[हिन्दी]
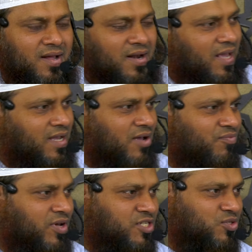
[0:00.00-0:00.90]
नहीं है
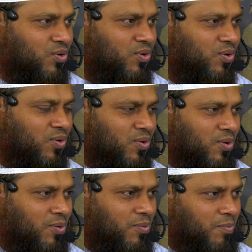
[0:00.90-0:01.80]
फरिश्तों
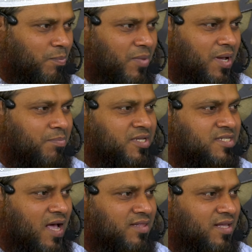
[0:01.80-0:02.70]
मैं अपनी
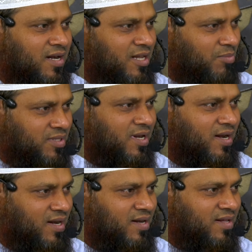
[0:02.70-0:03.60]
ज़ात के लिए बदला
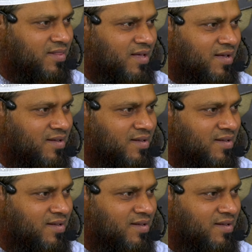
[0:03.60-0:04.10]
नहीं लेता